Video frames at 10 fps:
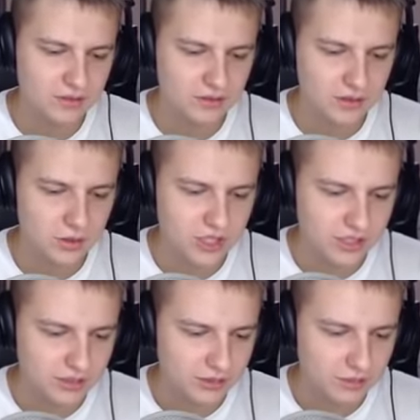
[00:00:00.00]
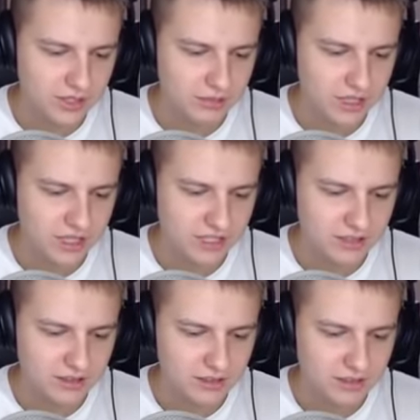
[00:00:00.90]
Слушай, меня, меня нет.
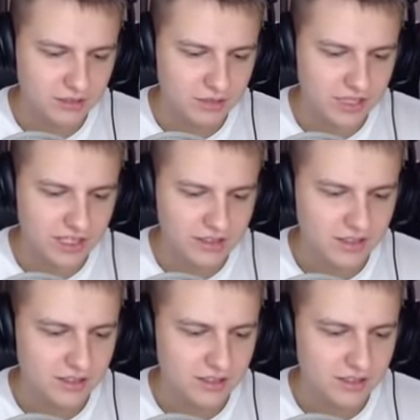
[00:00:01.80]
Меня нет.